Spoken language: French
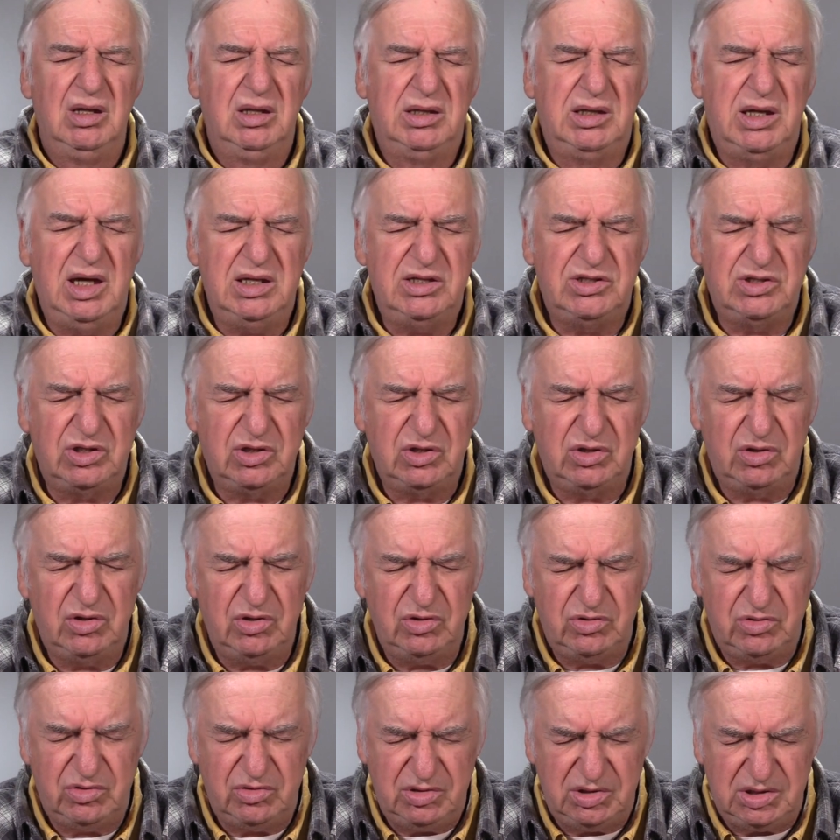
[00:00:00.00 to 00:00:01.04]
Qu'est-ce que
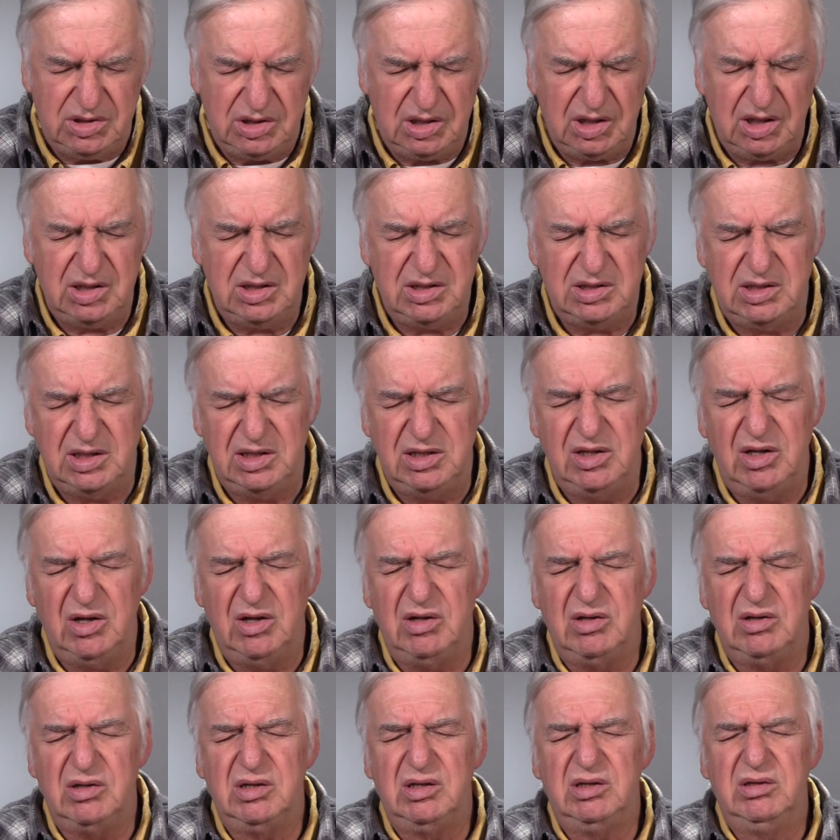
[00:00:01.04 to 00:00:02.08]
tu dirais,
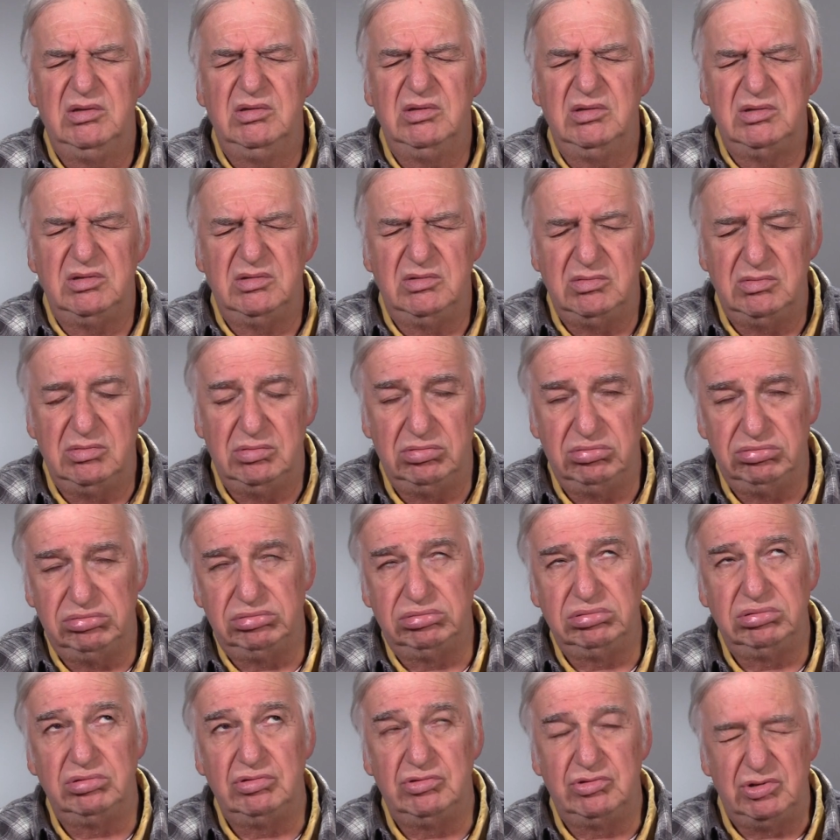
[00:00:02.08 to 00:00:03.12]
Seigneur?
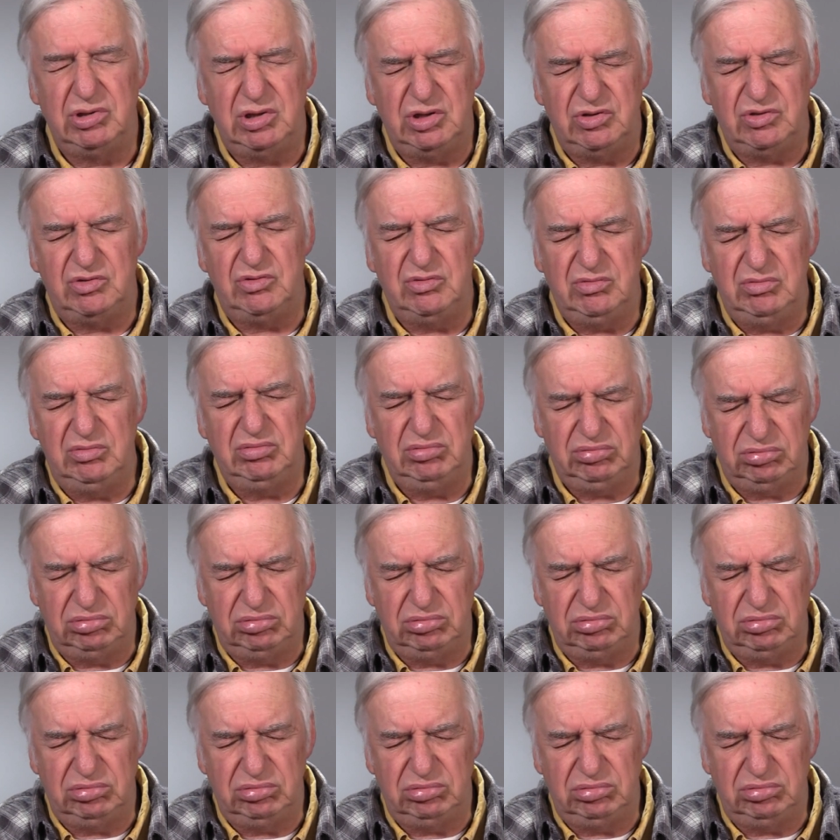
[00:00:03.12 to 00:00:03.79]
Jésus,